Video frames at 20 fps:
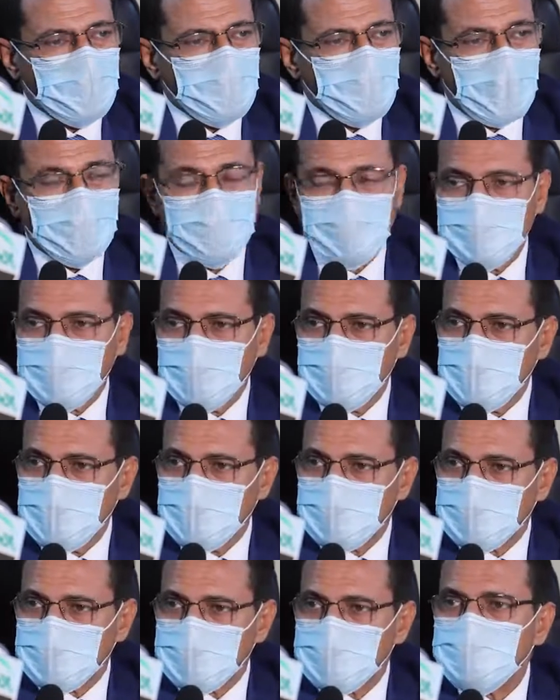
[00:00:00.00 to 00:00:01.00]
ما في
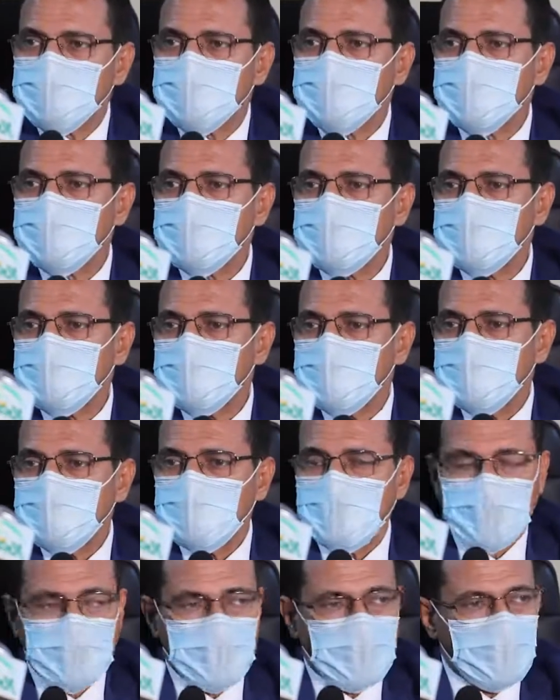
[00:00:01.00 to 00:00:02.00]
تمييز
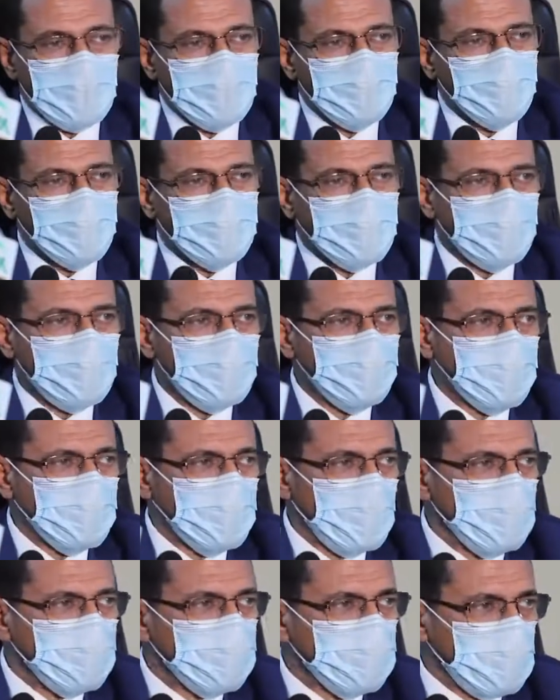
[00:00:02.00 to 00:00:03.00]
معناها على مستوى
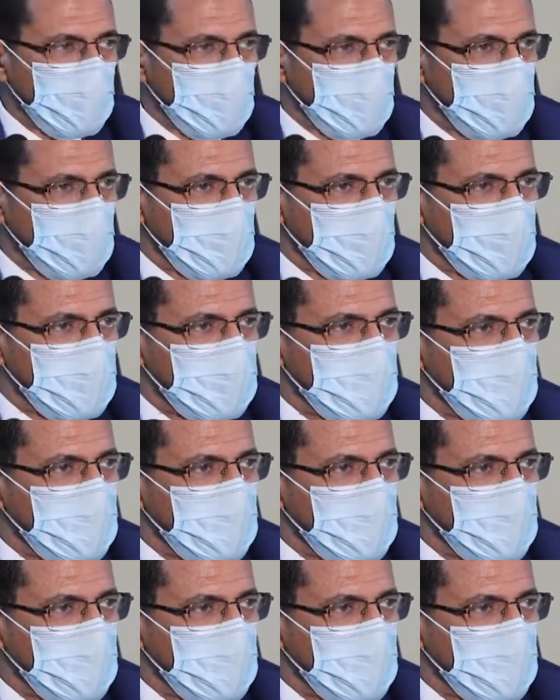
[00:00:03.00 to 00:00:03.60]
المنشات الصحيه